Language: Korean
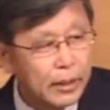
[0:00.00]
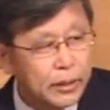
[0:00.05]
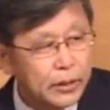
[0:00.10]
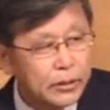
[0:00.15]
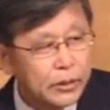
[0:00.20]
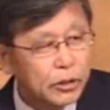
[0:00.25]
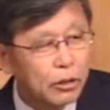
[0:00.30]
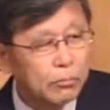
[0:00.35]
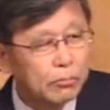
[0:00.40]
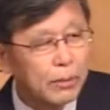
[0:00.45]

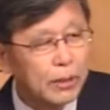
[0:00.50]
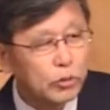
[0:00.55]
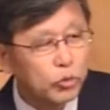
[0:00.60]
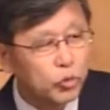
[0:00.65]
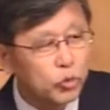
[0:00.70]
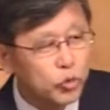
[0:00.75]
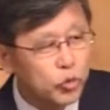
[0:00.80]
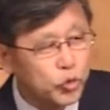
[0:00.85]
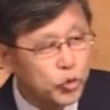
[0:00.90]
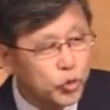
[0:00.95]
정말
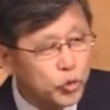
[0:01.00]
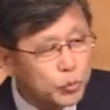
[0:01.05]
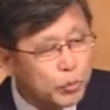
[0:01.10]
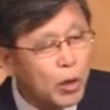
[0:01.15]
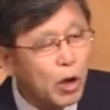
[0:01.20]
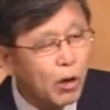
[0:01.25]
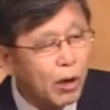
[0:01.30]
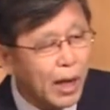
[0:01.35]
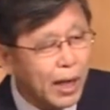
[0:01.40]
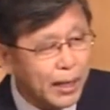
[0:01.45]

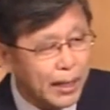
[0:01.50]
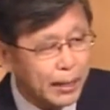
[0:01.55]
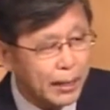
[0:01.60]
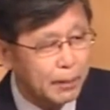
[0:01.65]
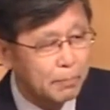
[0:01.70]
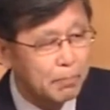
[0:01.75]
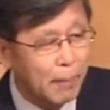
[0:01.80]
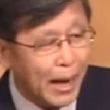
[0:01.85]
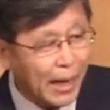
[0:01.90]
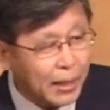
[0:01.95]
투명하게
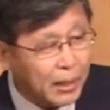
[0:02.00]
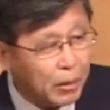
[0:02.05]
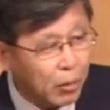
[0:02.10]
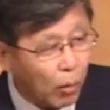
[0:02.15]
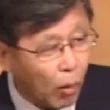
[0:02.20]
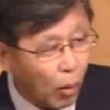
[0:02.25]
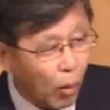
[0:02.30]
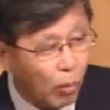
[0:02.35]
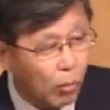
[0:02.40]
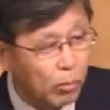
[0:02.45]

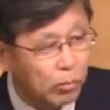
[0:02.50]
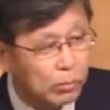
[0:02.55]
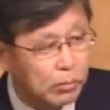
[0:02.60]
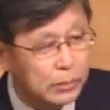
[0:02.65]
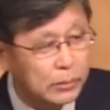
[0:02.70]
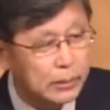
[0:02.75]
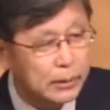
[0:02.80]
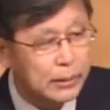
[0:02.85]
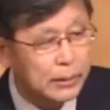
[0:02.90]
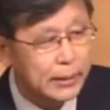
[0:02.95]
맑고
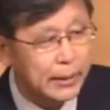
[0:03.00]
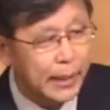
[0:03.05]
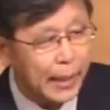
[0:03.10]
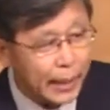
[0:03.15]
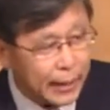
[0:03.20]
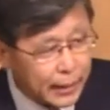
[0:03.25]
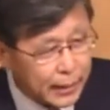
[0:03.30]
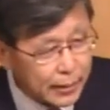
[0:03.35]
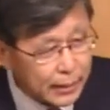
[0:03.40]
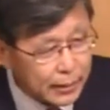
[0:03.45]

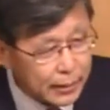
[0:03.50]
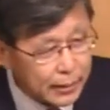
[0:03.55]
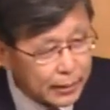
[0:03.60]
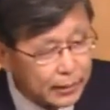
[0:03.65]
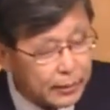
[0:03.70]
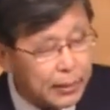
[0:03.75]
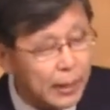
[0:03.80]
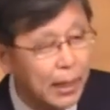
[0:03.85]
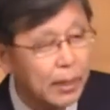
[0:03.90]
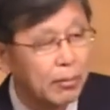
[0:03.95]

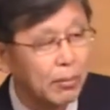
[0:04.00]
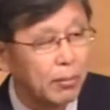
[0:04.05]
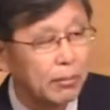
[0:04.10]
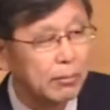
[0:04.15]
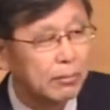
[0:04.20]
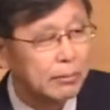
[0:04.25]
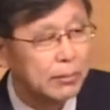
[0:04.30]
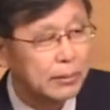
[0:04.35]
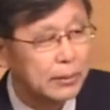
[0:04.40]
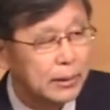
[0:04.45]
깨끗하고
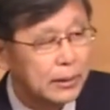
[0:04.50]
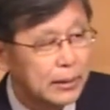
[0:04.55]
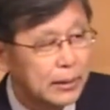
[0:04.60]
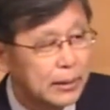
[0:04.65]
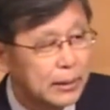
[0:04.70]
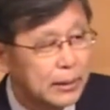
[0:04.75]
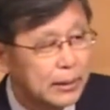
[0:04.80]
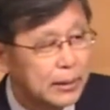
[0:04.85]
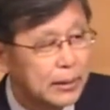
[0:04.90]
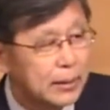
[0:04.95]

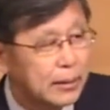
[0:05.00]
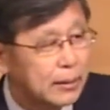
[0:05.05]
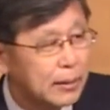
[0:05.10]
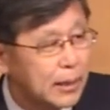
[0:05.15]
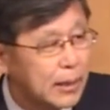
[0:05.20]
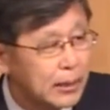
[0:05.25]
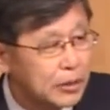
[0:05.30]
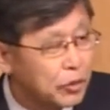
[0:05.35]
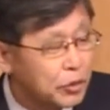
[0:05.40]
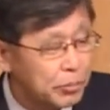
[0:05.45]

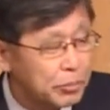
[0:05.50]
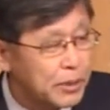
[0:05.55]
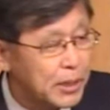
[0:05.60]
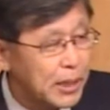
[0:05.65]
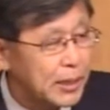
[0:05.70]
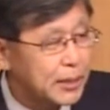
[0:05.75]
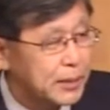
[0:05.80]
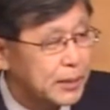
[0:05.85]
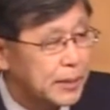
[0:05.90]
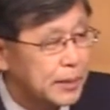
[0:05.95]
그러기가 쉽지
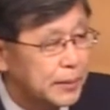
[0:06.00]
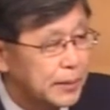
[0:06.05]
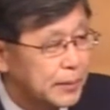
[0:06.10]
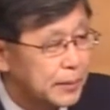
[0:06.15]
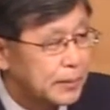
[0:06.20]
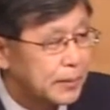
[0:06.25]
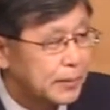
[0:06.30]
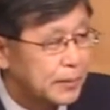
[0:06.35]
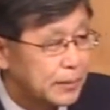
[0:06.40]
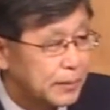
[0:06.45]
않죠.
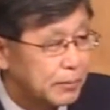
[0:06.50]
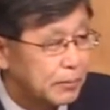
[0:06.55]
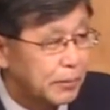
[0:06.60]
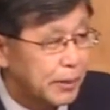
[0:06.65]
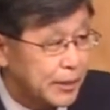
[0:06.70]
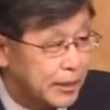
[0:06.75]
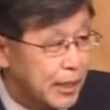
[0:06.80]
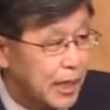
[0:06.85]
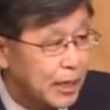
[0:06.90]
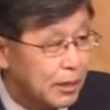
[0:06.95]
왜
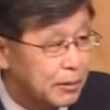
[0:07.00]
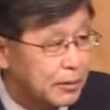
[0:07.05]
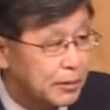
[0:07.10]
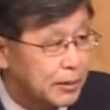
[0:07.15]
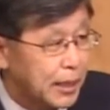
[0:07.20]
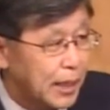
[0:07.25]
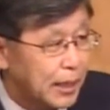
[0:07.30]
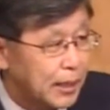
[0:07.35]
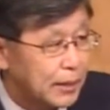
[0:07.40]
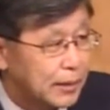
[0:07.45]

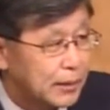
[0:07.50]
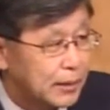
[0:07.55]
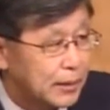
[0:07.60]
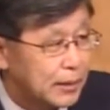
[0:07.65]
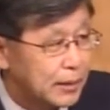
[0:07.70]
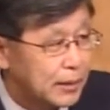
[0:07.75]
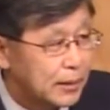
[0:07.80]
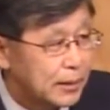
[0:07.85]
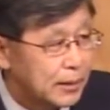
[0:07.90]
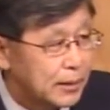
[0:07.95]
사귀느냐?
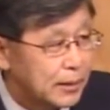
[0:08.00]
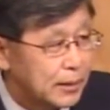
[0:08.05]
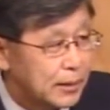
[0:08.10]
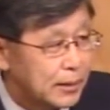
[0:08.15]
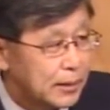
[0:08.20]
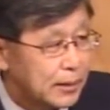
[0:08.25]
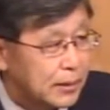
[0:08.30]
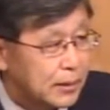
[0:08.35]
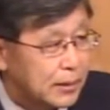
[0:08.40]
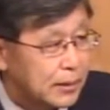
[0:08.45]

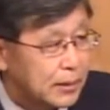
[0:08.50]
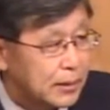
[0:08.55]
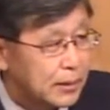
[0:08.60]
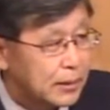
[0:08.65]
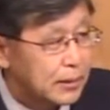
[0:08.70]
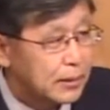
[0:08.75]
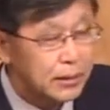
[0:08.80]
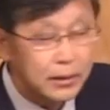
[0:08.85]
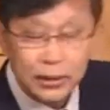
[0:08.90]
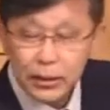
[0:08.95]

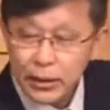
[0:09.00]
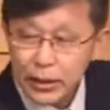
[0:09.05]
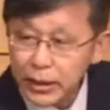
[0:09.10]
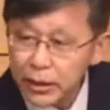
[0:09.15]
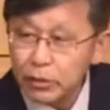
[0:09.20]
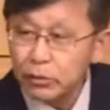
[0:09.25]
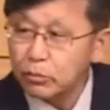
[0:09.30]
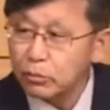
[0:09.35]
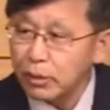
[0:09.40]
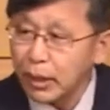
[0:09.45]
그
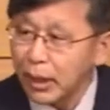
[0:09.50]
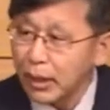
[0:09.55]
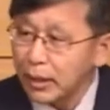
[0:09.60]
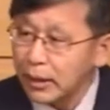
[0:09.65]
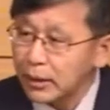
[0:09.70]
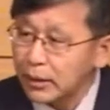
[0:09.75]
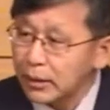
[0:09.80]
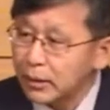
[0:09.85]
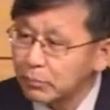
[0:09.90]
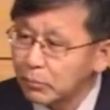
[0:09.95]
이유가
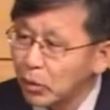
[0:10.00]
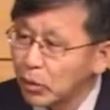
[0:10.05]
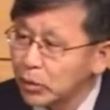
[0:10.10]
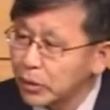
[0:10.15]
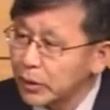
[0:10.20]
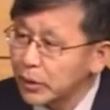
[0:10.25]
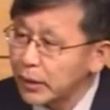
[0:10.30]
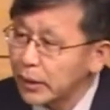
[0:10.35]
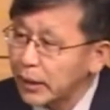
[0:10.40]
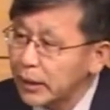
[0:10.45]
그
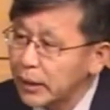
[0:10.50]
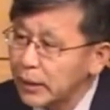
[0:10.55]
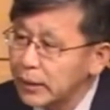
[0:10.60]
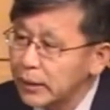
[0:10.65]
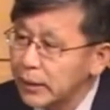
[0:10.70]
목적이